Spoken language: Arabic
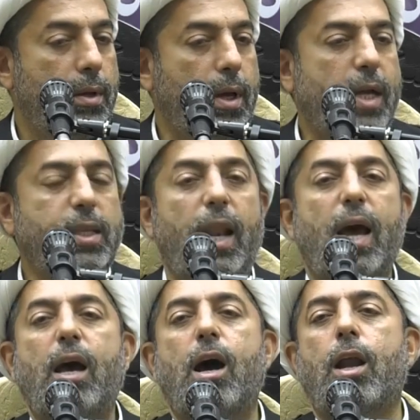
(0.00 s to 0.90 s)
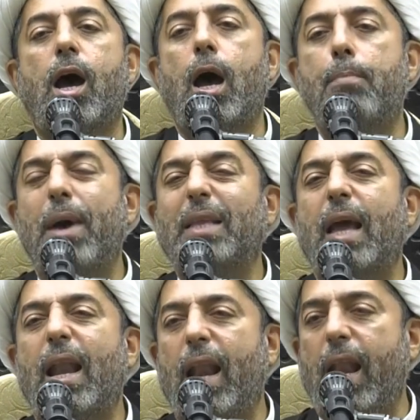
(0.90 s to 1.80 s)
قتل
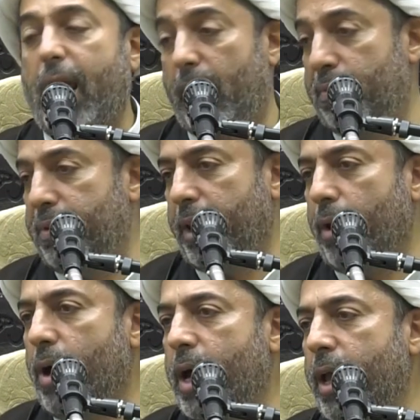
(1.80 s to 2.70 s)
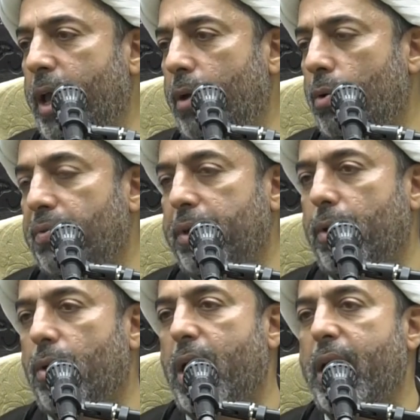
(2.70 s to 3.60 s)
قرابة له في رواية وفي
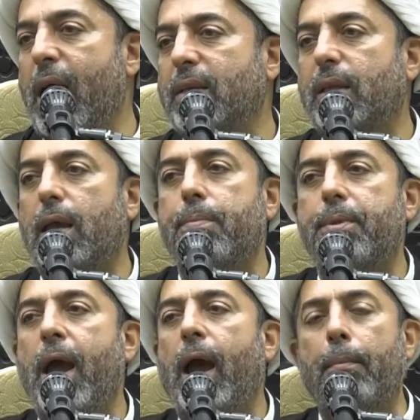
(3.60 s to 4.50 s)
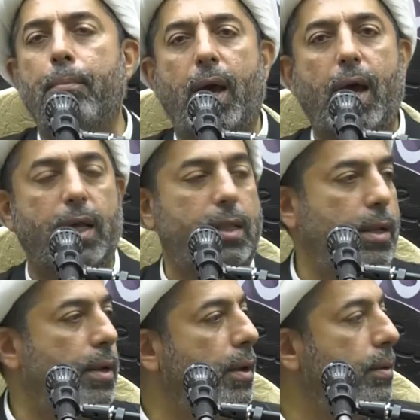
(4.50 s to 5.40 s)
روايات ابن عم قاتل